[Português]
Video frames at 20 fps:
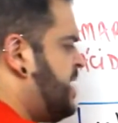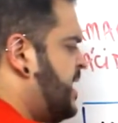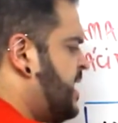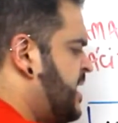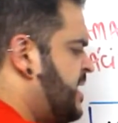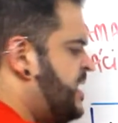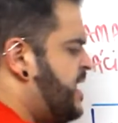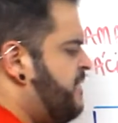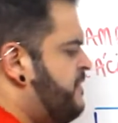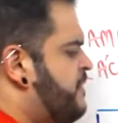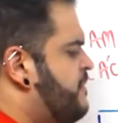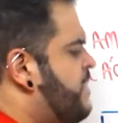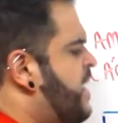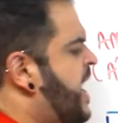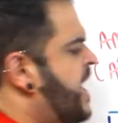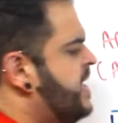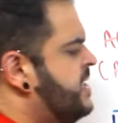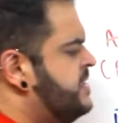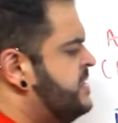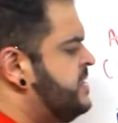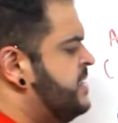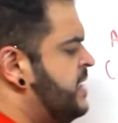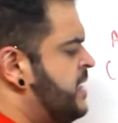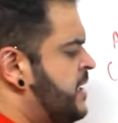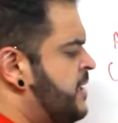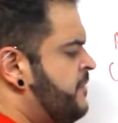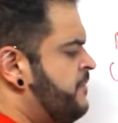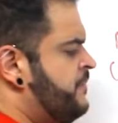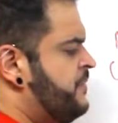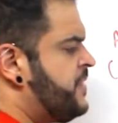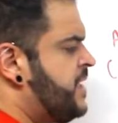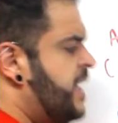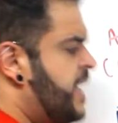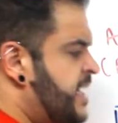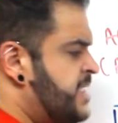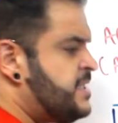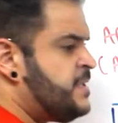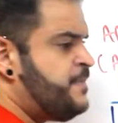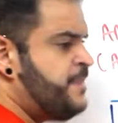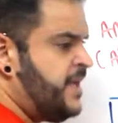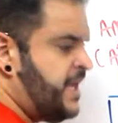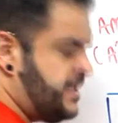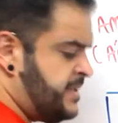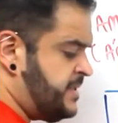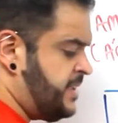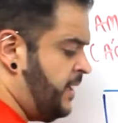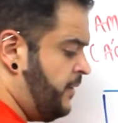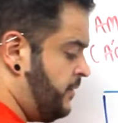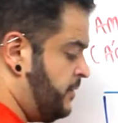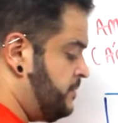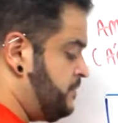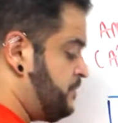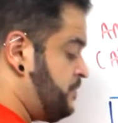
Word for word: e aqui teve mais respiração.